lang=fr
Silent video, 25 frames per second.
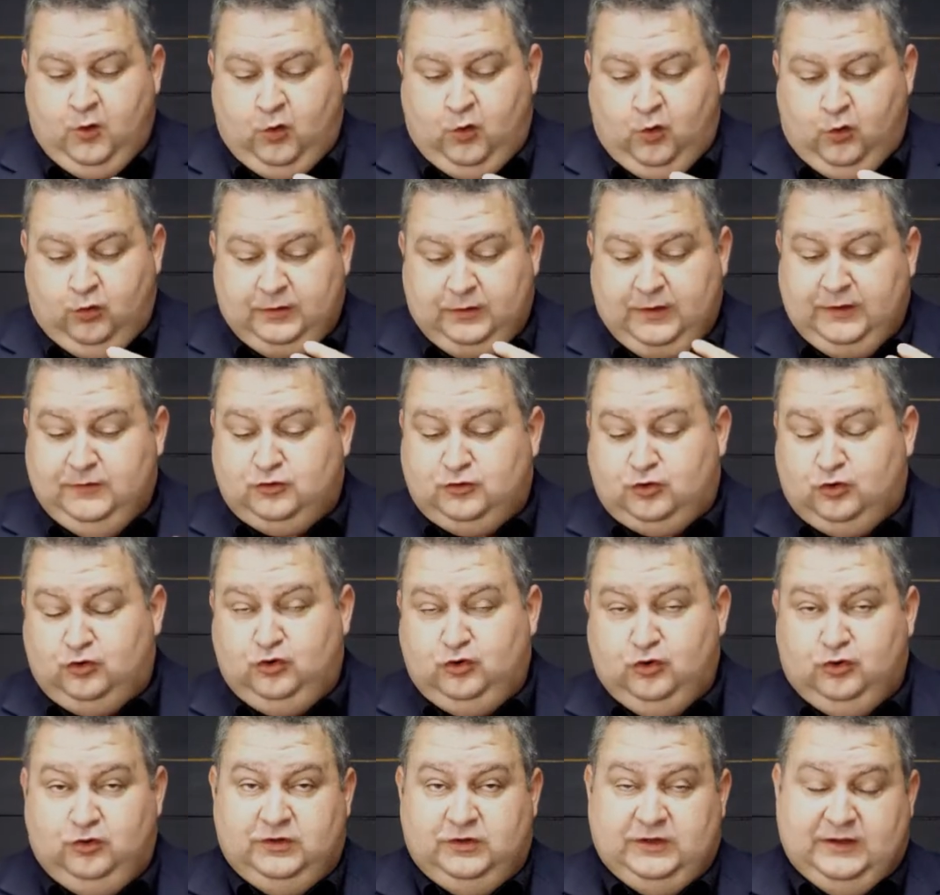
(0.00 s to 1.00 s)
on a une
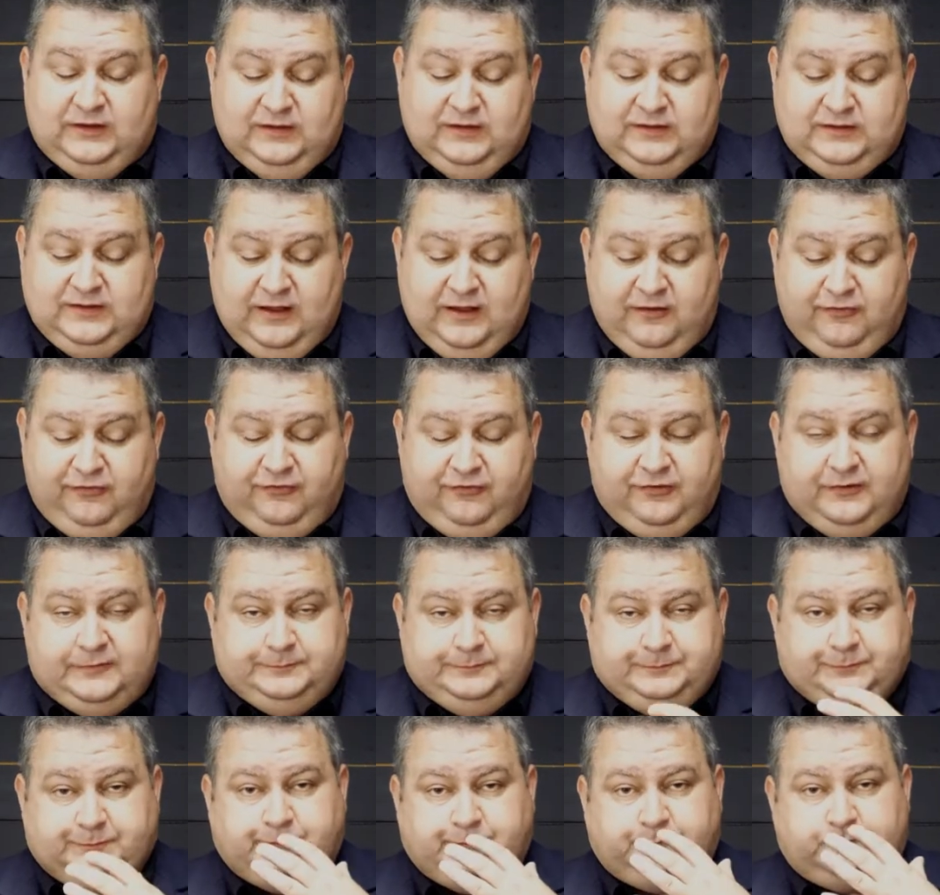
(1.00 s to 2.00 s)
structure de Saint-Estèphe,
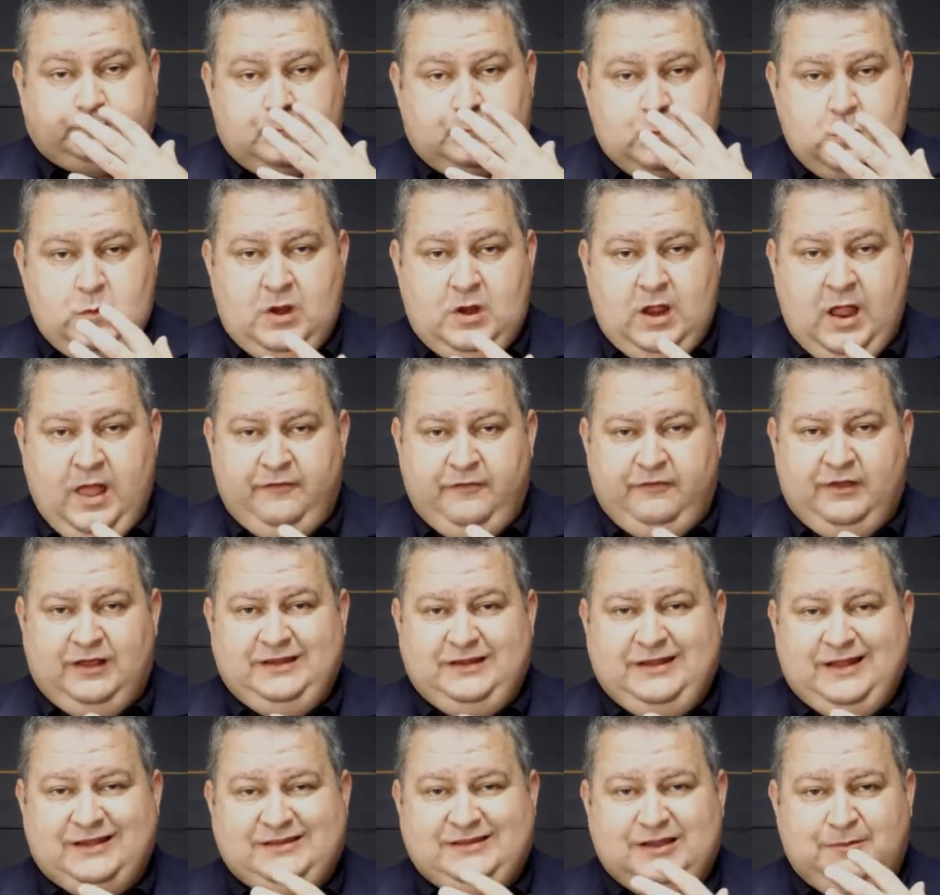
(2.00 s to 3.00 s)
un vin
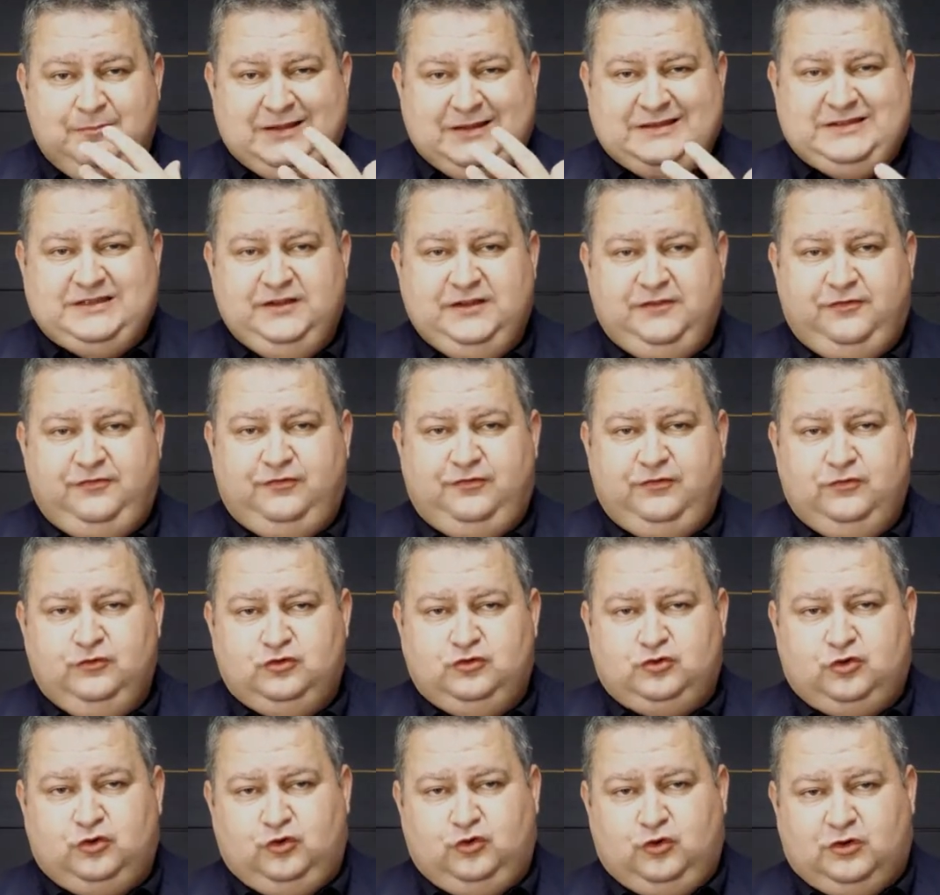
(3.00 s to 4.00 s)
qui est assez massif, une
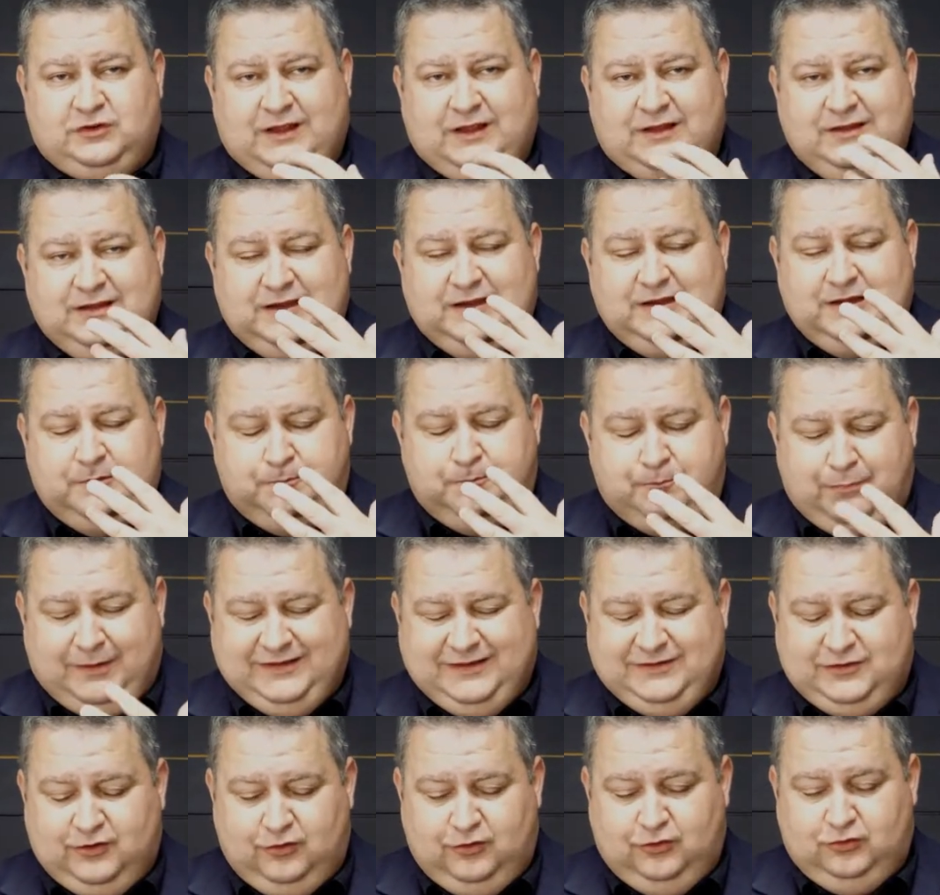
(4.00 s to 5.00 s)
structure tannique
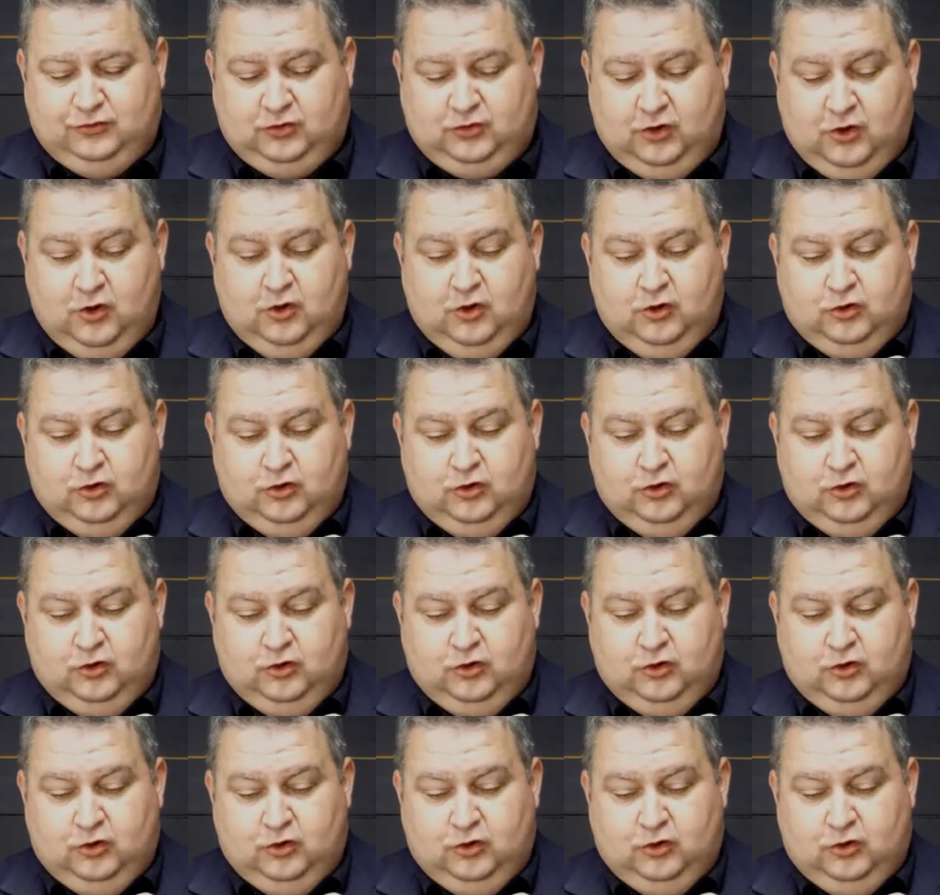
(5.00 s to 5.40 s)
présente,